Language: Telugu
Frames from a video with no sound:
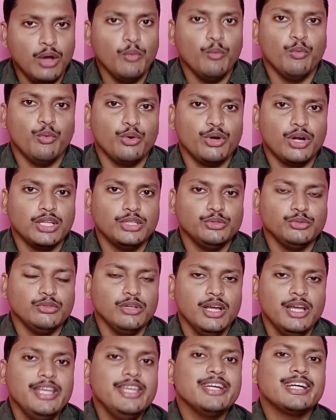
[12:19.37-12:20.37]
ఉండదు
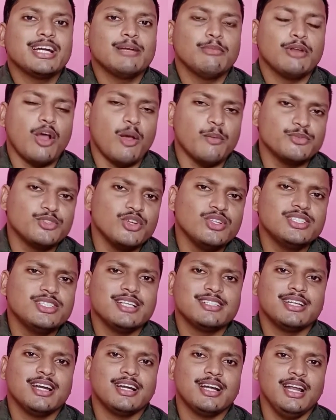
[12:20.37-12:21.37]
ఇక్కడ మనం అబ్జర్వ్
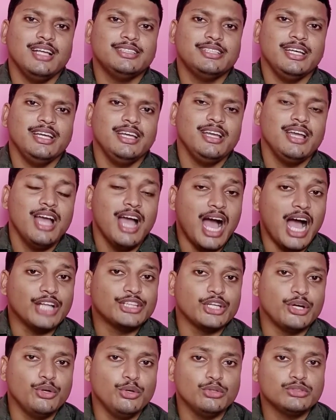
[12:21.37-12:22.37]
చేసినట్లయితే
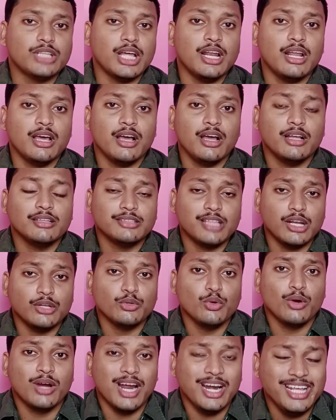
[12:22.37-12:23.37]
అతడు తన తనకు
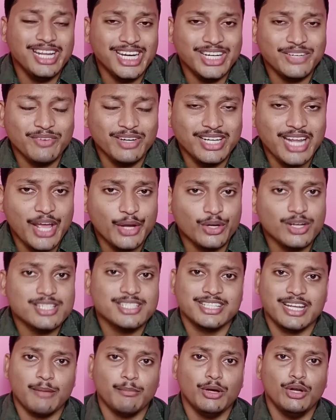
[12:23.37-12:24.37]
కలిగినటువంటి ఆ యొక్క
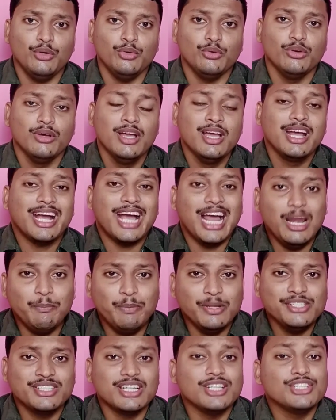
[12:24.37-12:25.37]
శ్రమలు
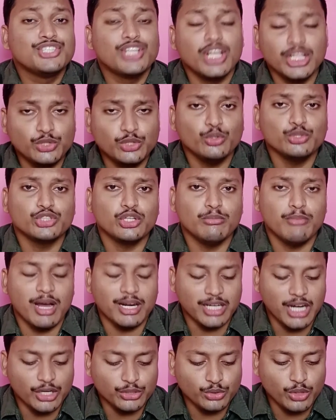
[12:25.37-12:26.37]
కల్పించిన శత్రువుతో
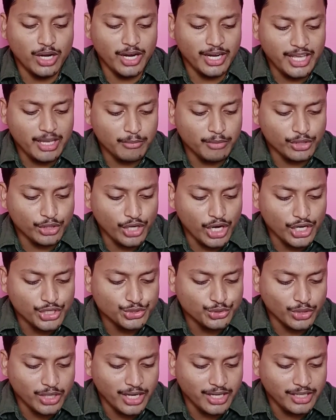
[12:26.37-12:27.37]
మాట్లాడుతున్నాడు ఏమంటున్నాడు
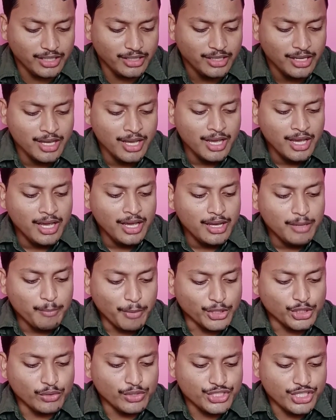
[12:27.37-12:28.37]
చూడండి
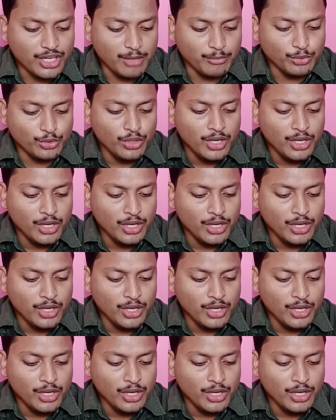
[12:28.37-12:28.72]
పదవచనము